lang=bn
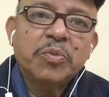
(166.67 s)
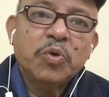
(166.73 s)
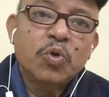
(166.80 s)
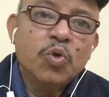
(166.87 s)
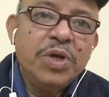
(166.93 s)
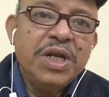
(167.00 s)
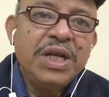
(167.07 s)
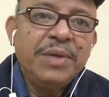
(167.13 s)

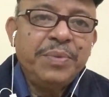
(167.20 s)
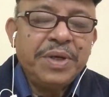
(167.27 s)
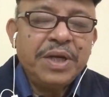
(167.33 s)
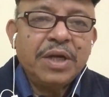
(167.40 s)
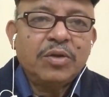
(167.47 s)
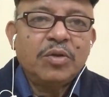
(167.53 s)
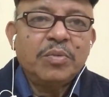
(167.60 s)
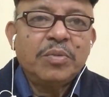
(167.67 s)
গুনে নেবেন
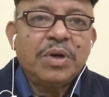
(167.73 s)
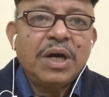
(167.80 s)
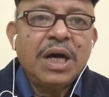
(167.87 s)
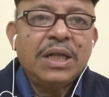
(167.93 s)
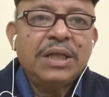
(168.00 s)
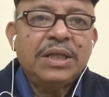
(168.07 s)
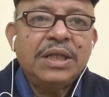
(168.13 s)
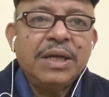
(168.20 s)
একদম
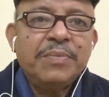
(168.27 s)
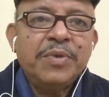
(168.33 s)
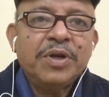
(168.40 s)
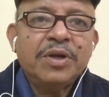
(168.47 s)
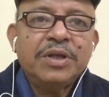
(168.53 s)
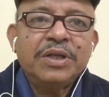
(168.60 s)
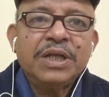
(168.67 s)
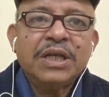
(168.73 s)
হাত দিয়ে মনে
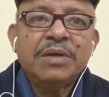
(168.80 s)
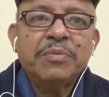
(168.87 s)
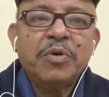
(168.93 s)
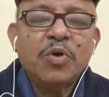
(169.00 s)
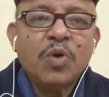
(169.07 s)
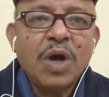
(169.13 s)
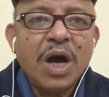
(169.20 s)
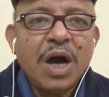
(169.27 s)
করেন যে একটা
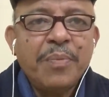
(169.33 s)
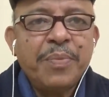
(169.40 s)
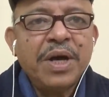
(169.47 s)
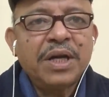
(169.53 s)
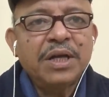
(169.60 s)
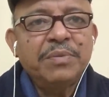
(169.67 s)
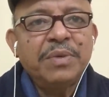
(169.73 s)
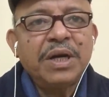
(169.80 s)
বড় হাপা
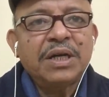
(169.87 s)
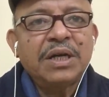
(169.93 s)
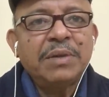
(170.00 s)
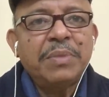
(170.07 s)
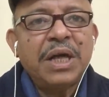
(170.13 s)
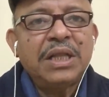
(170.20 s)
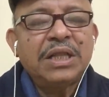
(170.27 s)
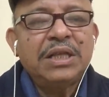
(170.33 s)
কিংবা একটা
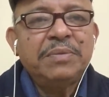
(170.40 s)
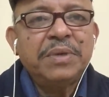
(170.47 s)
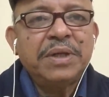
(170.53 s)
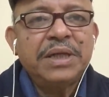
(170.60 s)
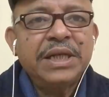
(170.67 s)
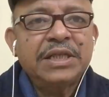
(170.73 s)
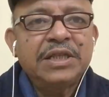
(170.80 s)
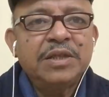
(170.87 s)
বালতি বা
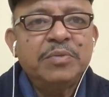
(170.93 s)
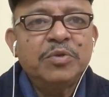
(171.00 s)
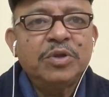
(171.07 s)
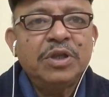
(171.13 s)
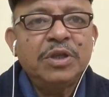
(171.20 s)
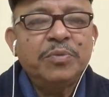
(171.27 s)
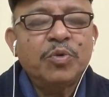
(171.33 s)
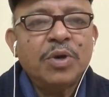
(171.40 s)
ডেকচির
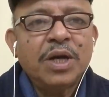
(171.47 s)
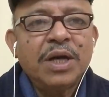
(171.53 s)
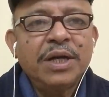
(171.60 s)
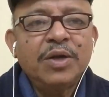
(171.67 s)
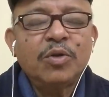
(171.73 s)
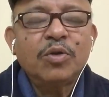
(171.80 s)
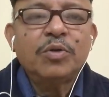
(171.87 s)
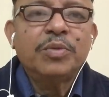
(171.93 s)
মধ্যে পোনা
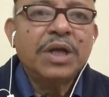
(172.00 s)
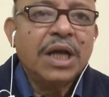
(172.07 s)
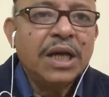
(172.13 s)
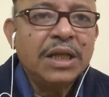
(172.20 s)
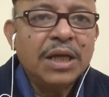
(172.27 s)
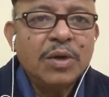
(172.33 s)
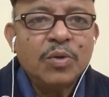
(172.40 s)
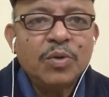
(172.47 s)
এরকমের
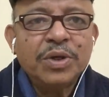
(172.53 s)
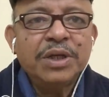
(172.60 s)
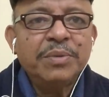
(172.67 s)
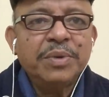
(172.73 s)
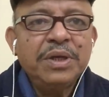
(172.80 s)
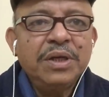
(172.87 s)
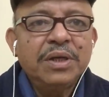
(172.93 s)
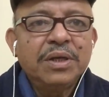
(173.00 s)
আলাদা করে
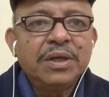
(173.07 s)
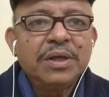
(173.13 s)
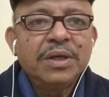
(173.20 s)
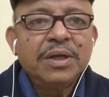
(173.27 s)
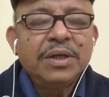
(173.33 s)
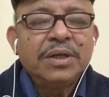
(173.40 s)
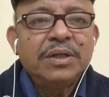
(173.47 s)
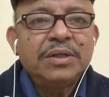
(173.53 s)
নেবেন
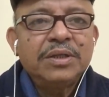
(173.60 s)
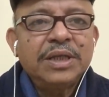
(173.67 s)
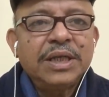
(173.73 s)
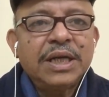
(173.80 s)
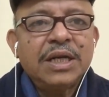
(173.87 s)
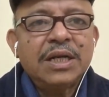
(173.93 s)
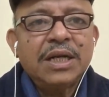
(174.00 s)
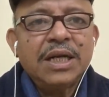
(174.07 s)

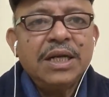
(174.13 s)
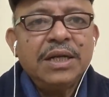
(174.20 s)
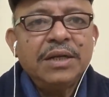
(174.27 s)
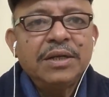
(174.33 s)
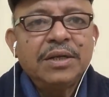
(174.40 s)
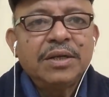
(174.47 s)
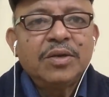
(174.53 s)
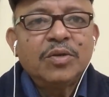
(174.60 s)
যেখানটায়
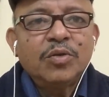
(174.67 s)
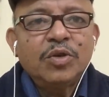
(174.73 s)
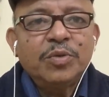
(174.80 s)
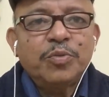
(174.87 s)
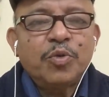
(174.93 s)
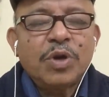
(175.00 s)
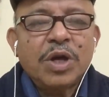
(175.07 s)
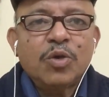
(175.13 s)
ওই
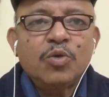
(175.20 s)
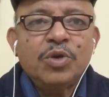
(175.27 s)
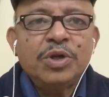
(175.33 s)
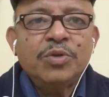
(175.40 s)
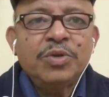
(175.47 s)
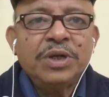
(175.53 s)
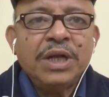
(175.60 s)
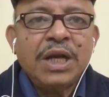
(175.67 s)
পোনা গুনে
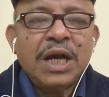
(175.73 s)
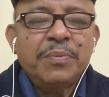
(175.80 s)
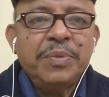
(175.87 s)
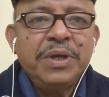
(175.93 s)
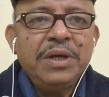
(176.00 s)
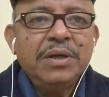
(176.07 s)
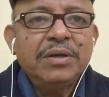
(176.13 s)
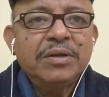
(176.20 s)
গুনে
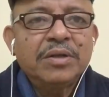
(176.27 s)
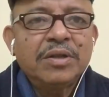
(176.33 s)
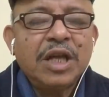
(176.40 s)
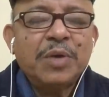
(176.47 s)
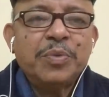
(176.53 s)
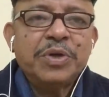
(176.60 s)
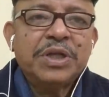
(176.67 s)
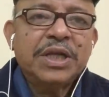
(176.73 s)
রাখবেন
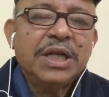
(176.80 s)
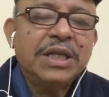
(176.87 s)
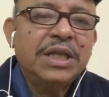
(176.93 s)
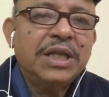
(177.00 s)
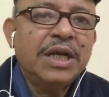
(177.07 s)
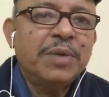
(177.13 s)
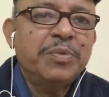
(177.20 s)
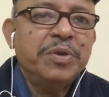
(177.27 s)
তারপরে সেখান
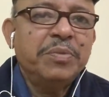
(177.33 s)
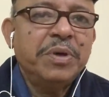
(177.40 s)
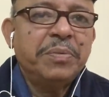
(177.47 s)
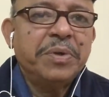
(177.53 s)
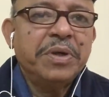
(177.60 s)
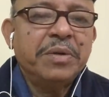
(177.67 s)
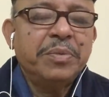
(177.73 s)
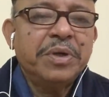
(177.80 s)
থেকে আপনি
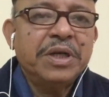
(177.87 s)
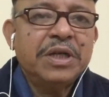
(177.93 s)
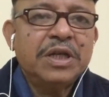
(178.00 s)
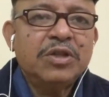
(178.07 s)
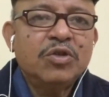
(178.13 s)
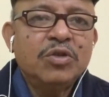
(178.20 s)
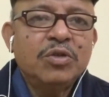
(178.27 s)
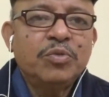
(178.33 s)
মেপে নেবেন
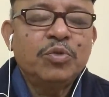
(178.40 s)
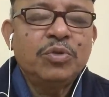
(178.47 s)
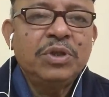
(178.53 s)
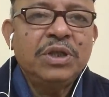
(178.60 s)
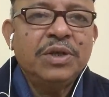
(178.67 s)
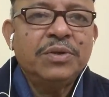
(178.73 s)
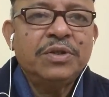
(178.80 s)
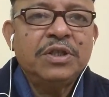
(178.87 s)
এটার জন্য
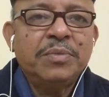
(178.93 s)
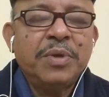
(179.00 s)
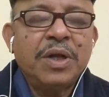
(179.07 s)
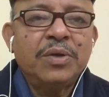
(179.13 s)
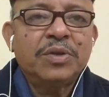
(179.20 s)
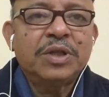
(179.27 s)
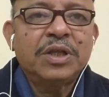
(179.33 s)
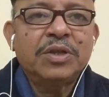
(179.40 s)
বুদ্ধিটা হচ্ছে
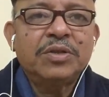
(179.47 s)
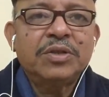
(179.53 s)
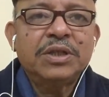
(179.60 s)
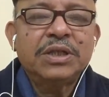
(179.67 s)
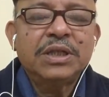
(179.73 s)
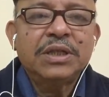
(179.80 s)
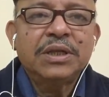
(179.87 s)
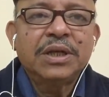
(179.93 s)
ভালো সেটা হচ্ছে
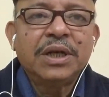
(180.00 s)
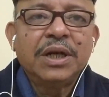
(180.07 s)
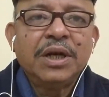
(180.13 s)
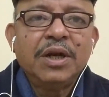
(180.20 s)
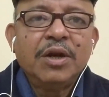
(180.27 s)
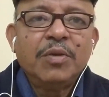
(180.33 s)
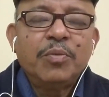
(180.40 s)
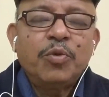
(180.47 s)
যে
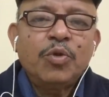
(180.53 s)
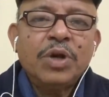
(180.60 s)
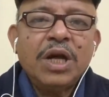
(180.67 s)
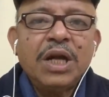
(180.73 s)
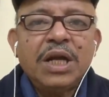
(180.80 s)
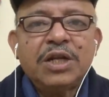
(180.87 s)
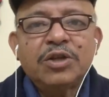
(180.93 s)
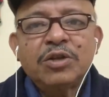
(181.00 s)

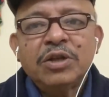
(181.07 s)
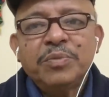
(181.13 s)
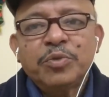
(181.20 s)
পোনাওয়ালার সঙ্গে